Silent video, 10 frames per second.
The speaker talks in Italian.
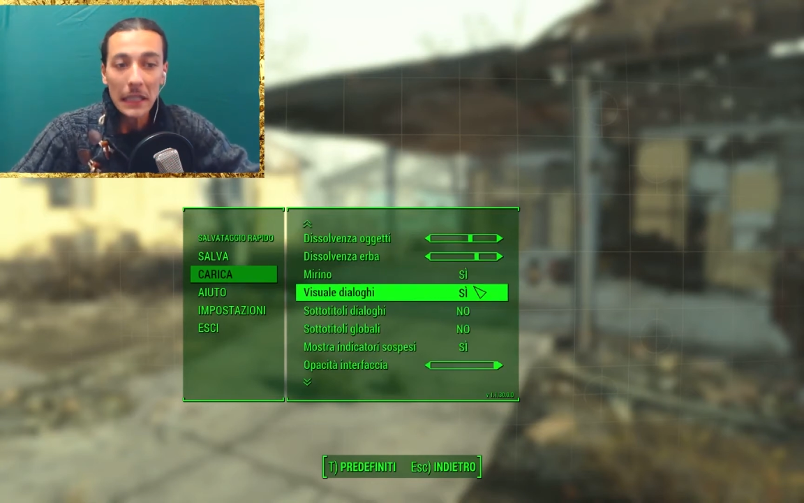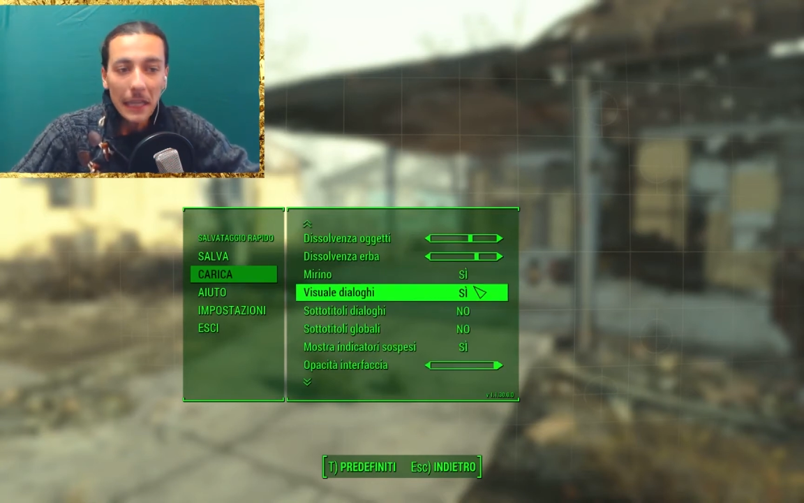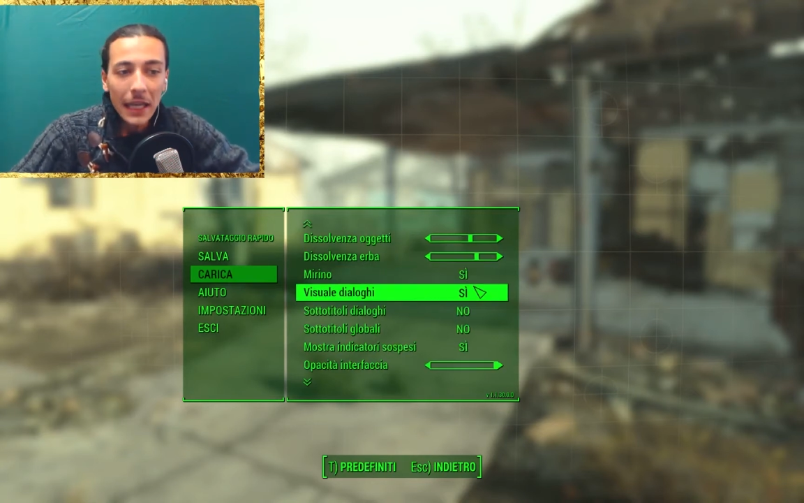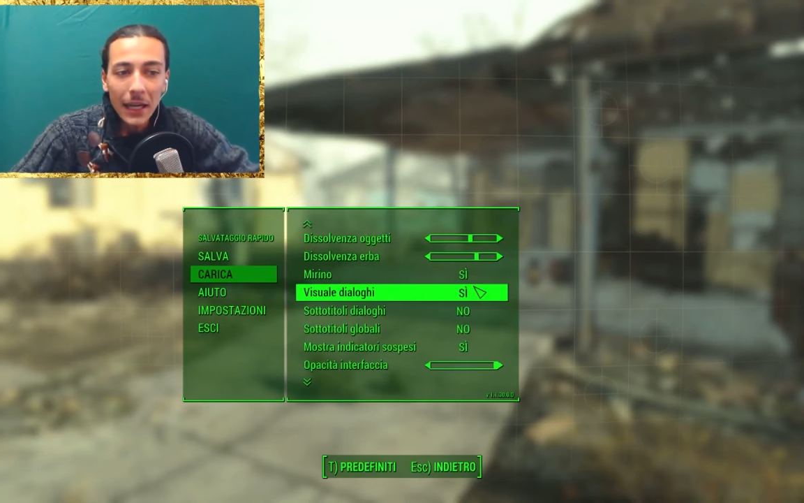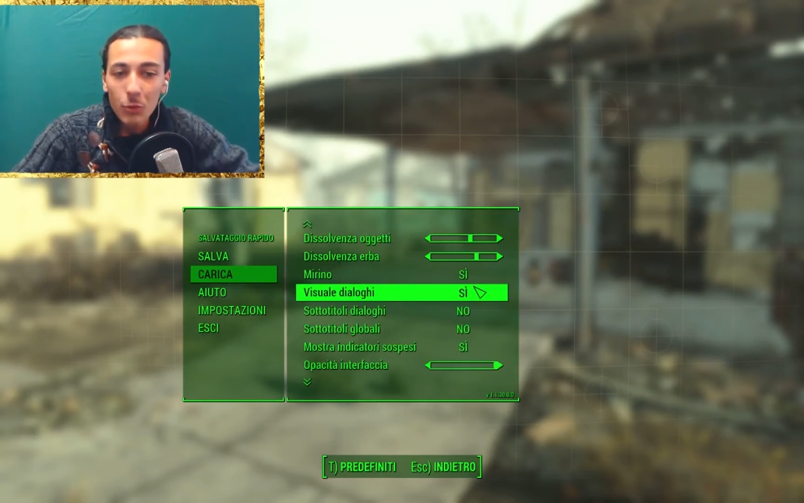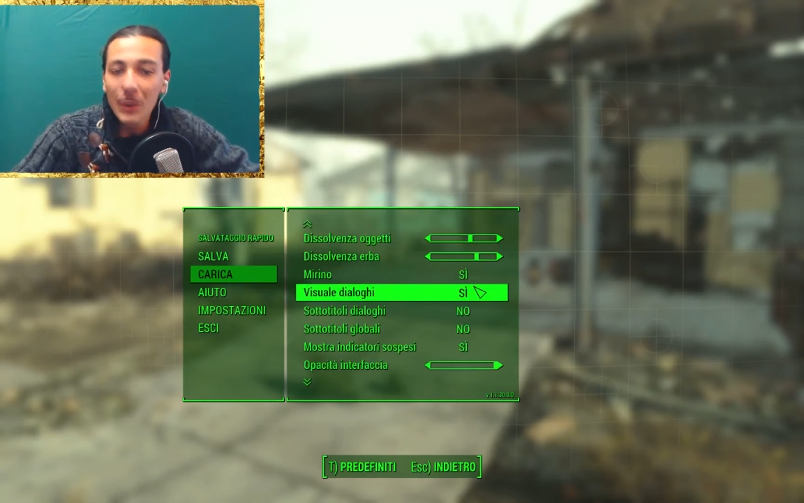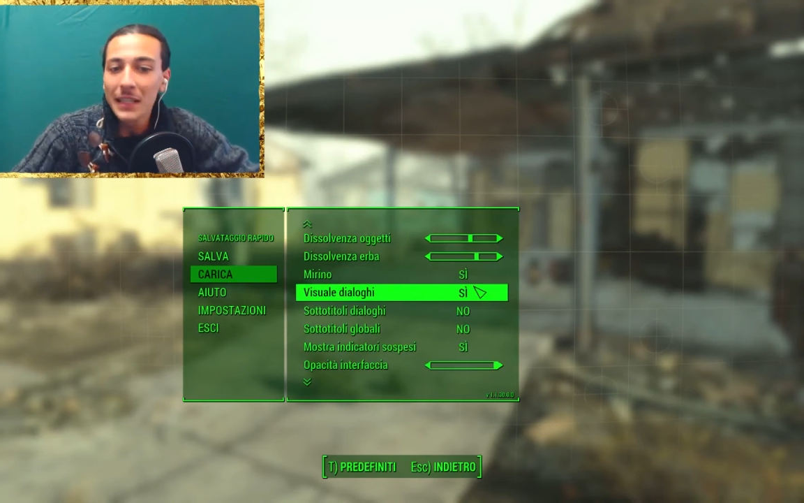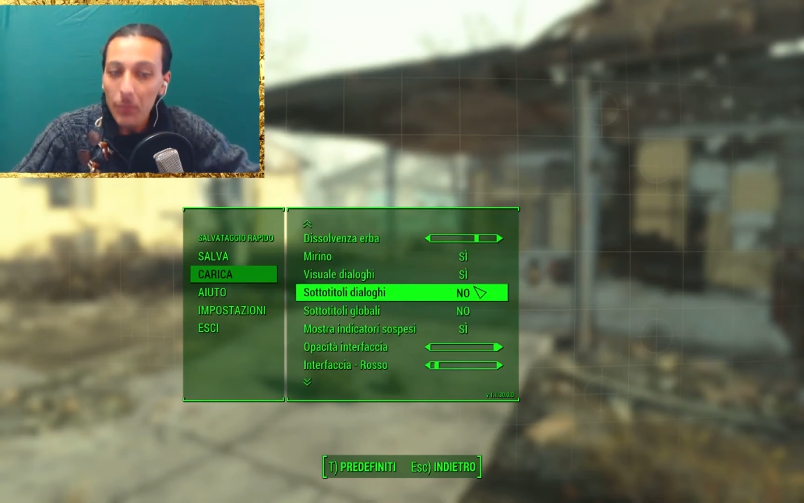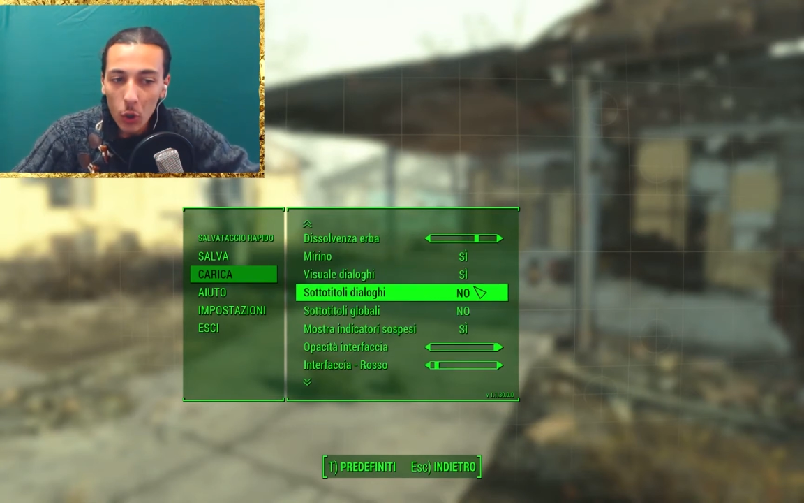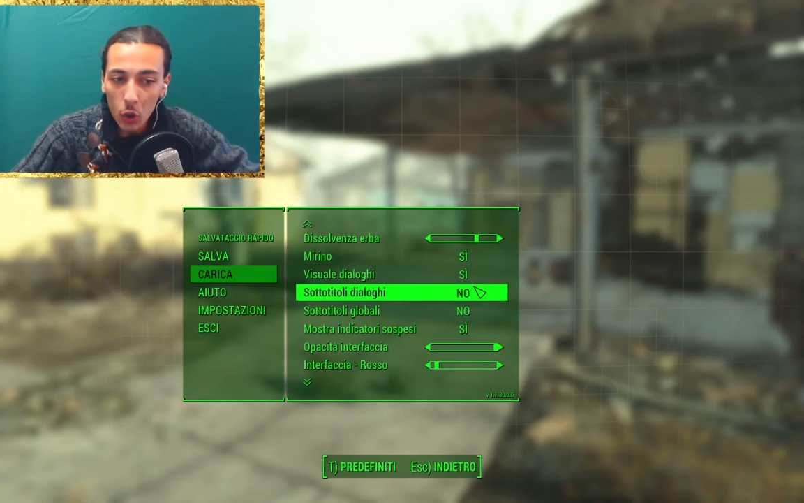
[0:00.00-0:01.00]
è durata
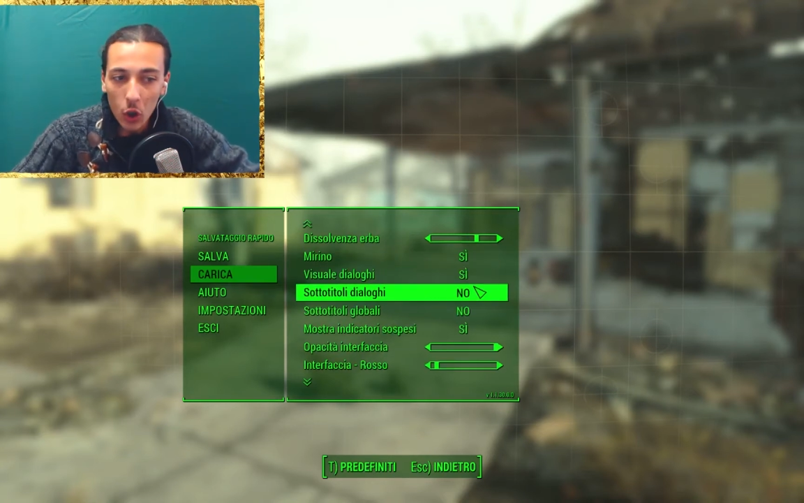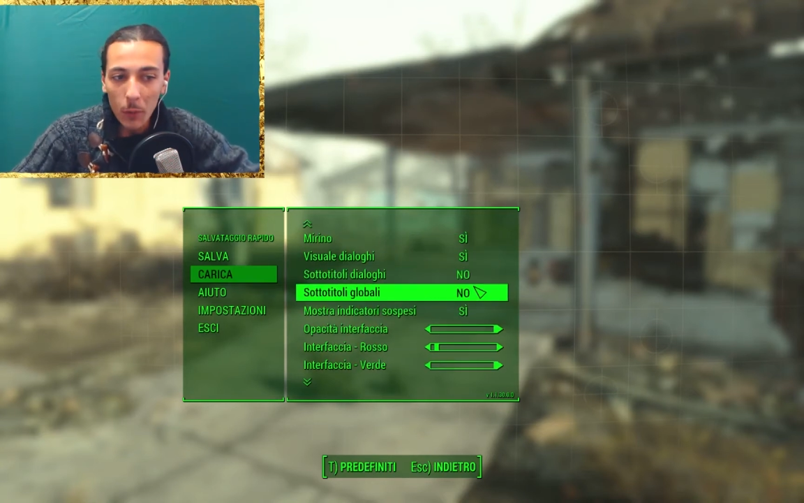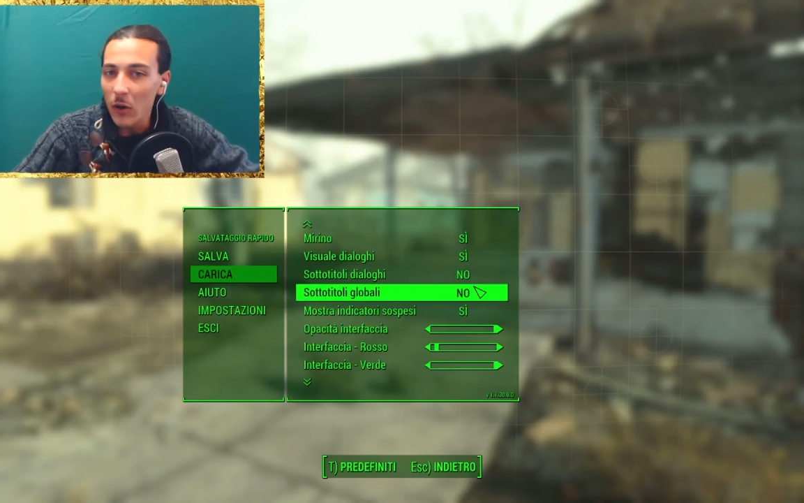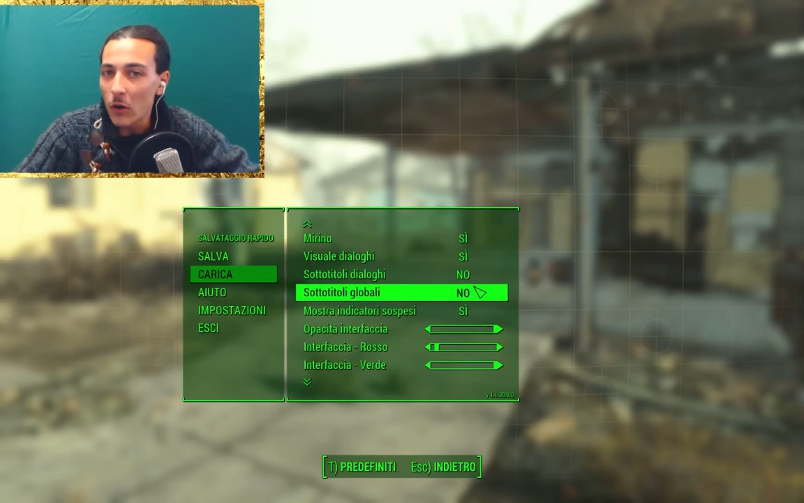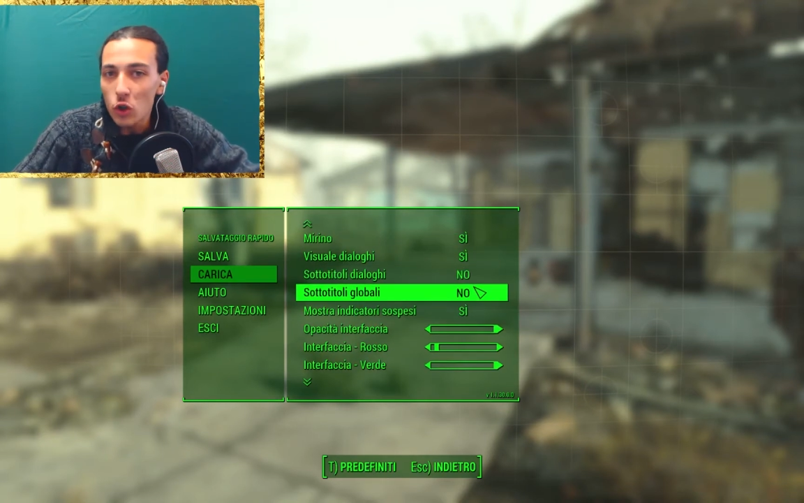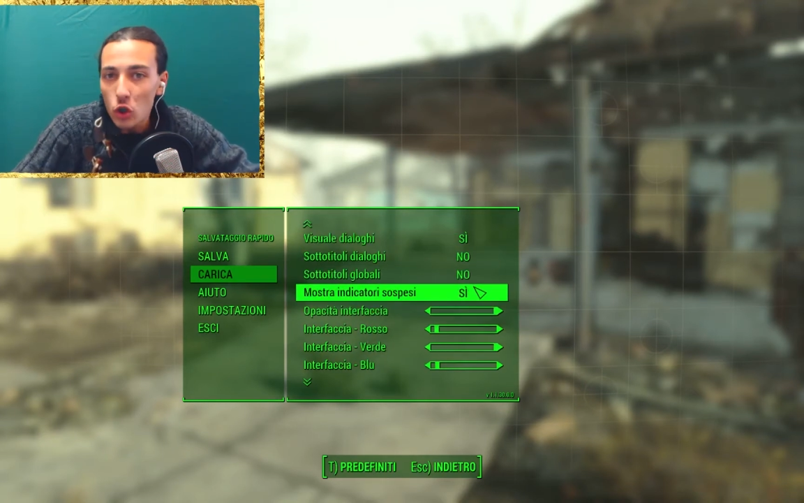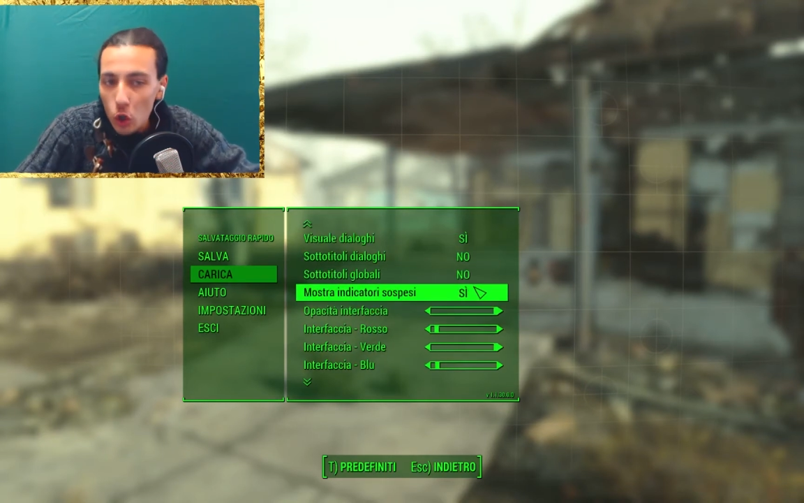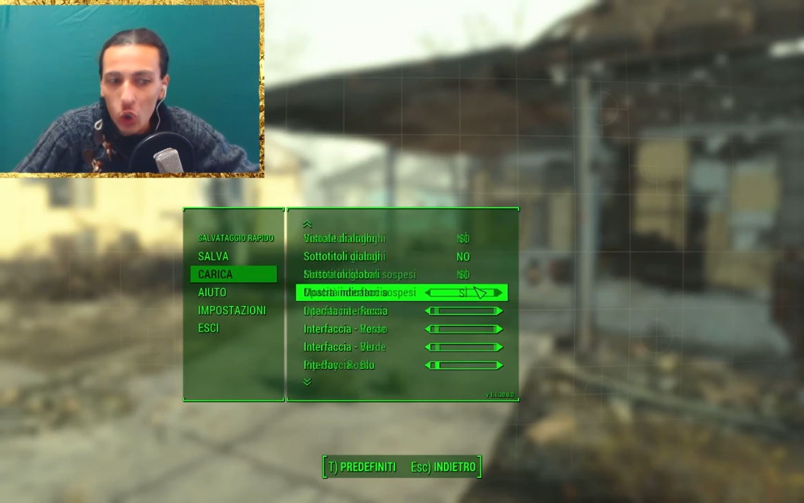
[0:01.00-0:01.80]
poco, abbiamo solo